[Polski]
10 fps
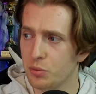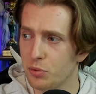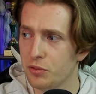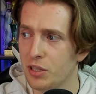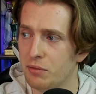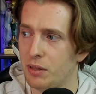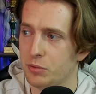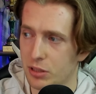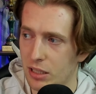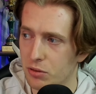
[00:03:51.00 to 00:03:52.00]
mówiłem wam,
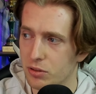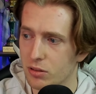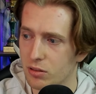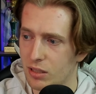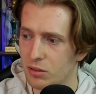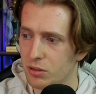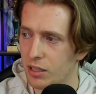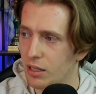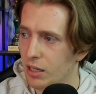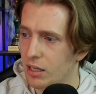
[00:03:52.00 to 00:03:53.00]
że na to wszystko
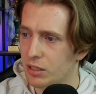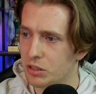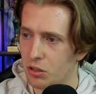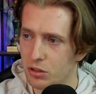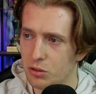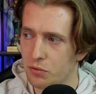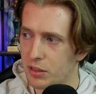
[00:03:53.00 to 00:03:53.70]
wskazuje, że oni to